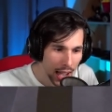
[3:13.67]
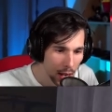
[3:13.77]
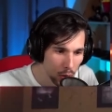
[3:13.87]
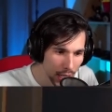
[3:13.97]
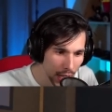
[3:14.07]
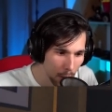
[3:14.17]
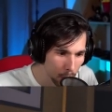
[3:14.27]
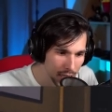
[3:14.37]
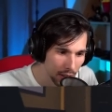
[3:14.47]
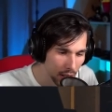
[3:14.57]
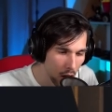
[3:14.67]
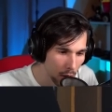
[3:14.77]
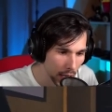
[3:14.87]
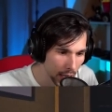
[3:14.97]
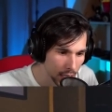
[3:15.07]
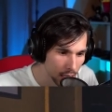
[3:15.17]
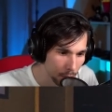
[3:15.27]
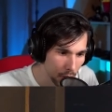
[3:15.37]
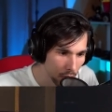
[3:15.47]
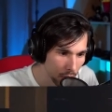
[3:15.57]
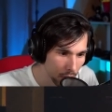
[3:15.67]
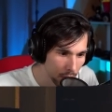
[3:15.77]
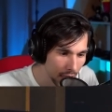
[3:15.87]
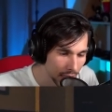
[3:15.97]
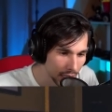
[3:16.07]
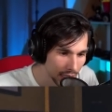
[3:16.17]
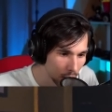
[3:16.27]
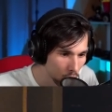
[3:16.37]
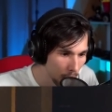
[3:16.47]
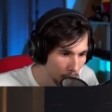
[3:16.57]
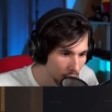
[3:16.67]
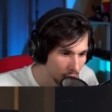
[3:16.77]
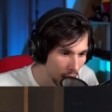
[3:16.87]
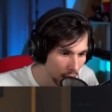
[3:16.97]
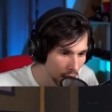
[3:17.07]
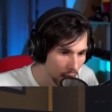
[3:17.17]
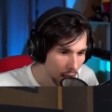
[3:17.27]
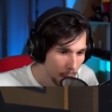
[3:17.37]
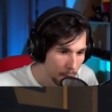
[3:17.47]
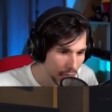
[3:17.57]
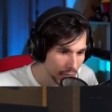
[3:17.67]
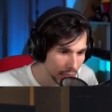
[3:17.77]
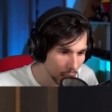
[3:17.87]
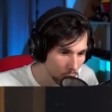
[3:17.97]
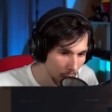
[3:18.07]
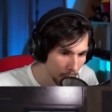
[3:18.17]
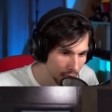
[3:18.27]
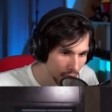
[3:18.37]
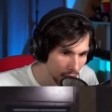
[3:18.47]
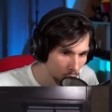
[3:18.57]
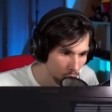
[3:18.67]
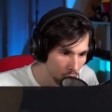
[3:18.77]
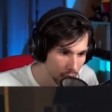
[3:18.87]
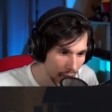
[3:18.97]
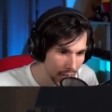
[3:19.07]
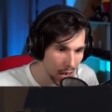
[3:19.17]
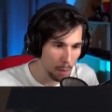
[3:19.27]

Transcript: È l'unica che posso... No, ragazzi, mi... mi ha tentato di ammazzare. Mi ha tentato di ammazzare con lo scanner.